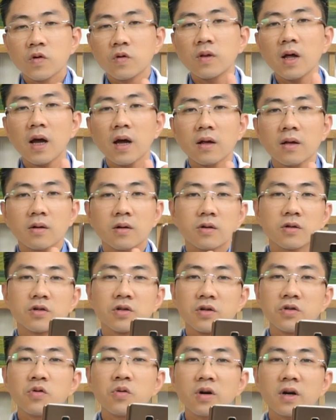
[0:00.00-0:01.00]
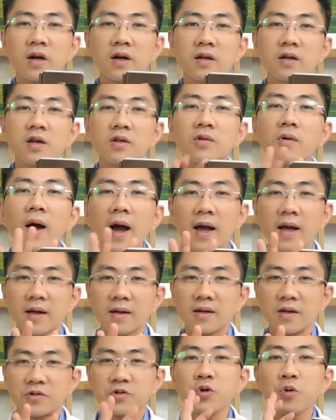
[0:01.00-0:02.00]
chúng ta sử dụng các cái điện thoại
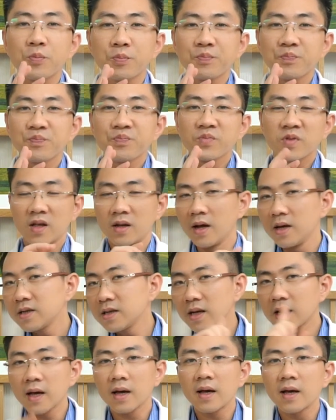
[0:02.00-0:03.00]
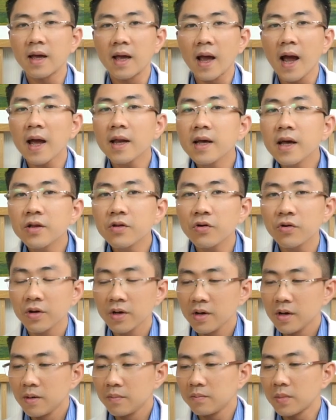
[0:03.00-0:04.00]
để chụp thì đấy chỉ là hình 2D thôi
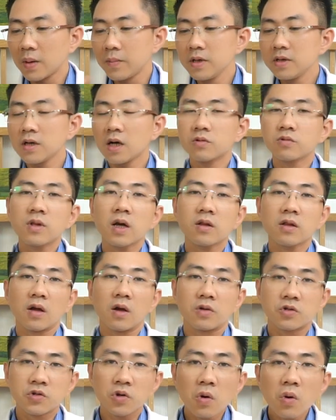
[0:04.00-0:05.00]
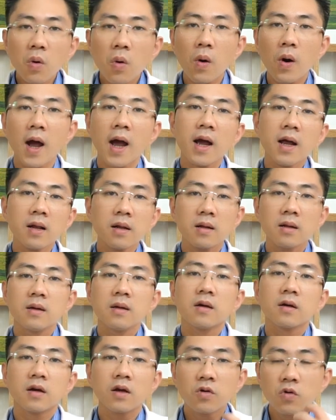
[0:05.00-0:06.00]
mà bây giờ chúng ta có thể số hóa
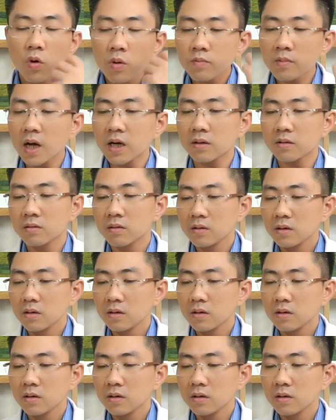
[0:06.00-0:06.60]
cái khuôn mặt